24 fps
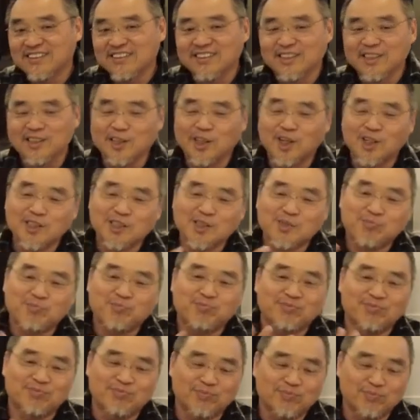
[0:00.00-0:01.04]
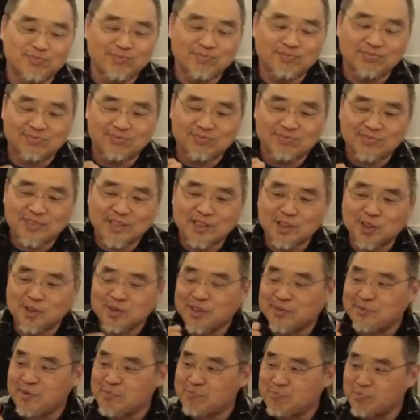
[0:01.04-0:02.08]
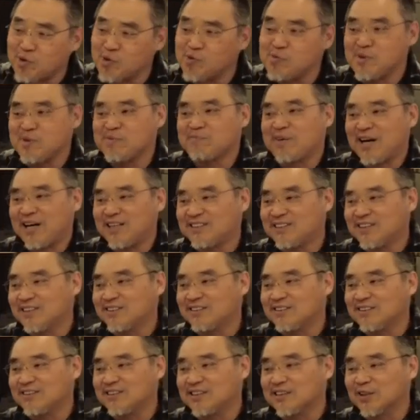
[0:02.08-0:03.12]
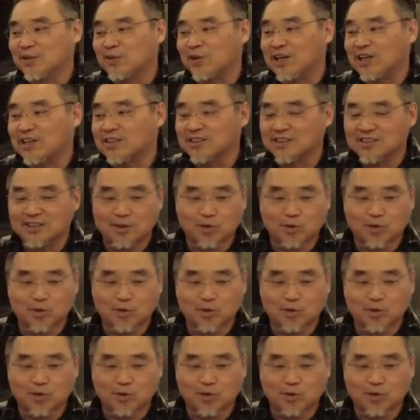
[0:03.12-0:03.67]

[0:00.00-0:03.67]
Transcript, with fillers: 你要是弟兄姐妹不明白这个事情的话，